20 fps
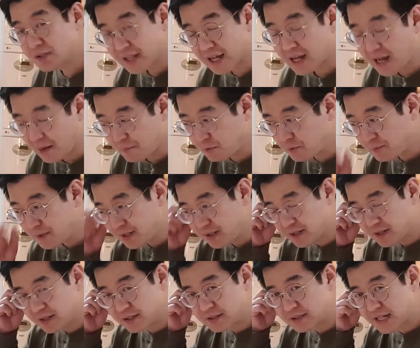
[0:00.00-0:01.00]
딱
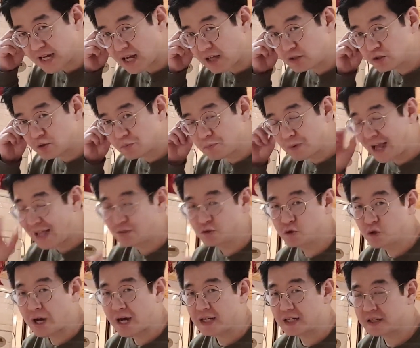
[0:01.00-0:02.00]
가보면은 제가 좀 안
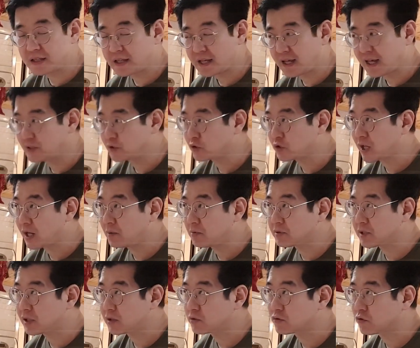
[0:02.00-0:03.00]
좋아하는 게 안
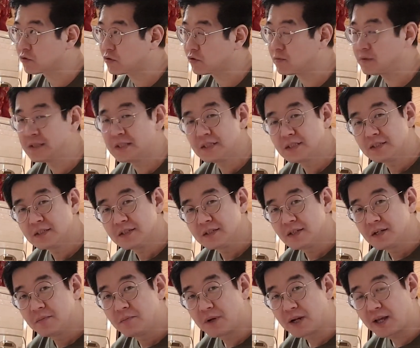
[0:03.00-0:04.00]
좋다기보다도 조금
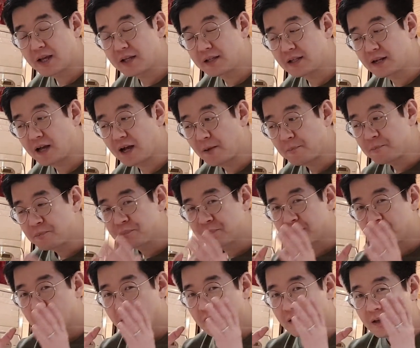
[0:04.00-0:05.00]
뭐라고 해야 되나
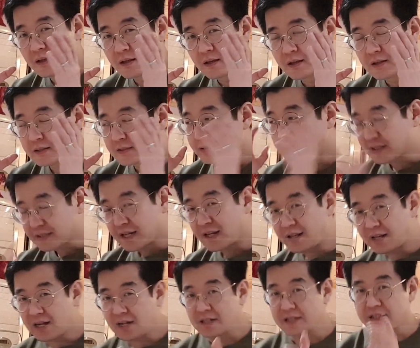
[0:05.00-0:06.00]
딱
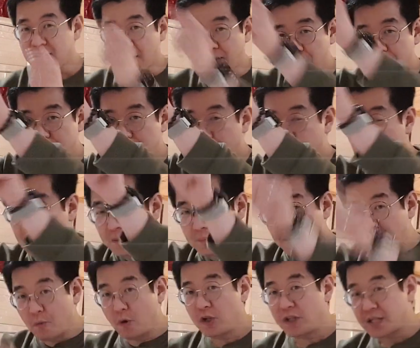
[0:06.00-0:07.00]
촬영할 때 프리뷰
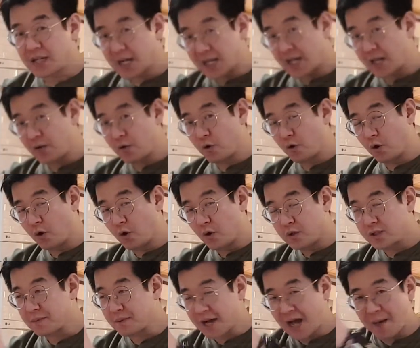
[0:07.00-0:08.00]
모니터가 하나 있고 그
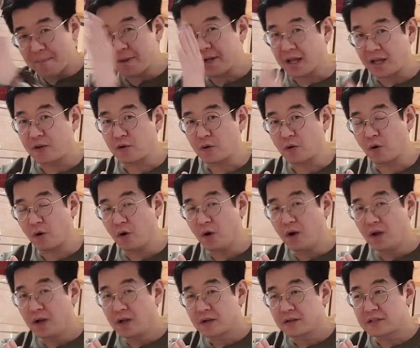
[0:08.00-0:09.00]
다음에 카메라 있고
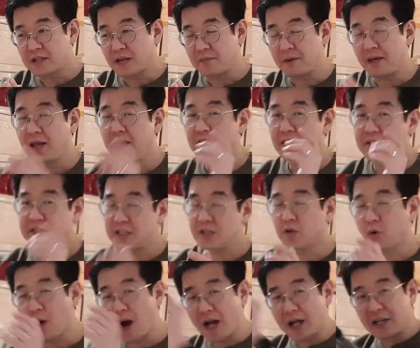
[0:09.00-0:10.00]
그 다음에 찍고
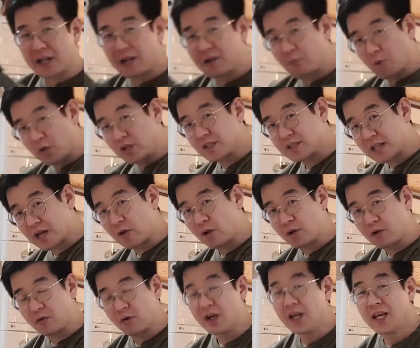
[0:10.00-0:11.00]
확인하는 모니터 따로
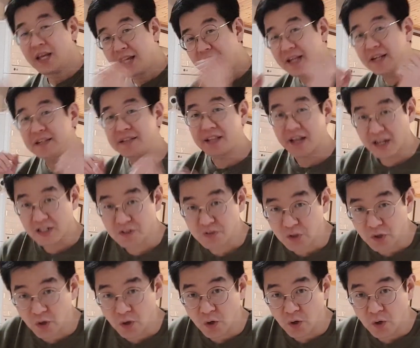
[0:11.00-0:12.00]
있고 이런 데가
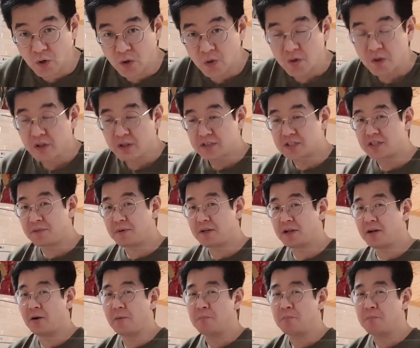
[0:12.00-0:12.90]
있어요 있으면은